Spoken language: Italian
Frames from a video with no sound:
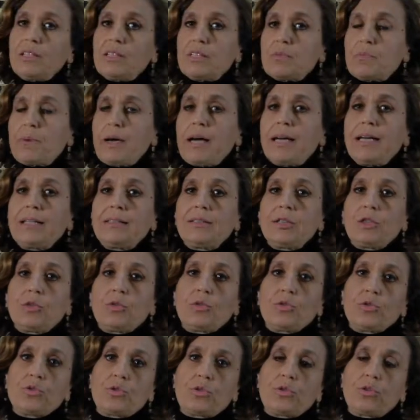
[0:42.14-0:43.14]
di
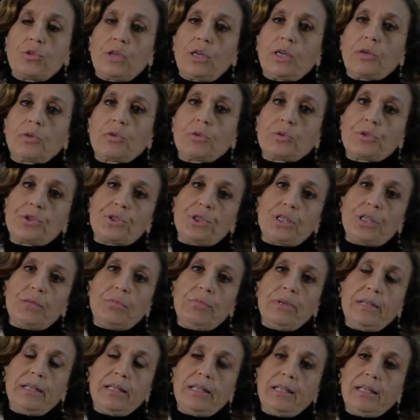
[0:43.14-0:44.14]
Spartaco sono
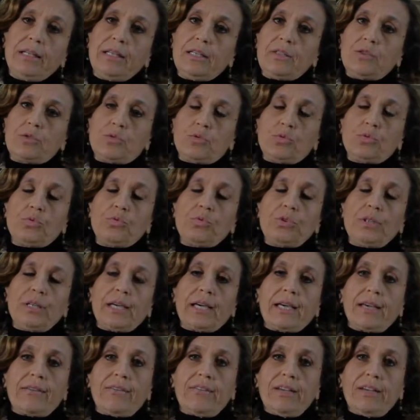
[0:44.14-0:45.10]
riconoscibili gli studi che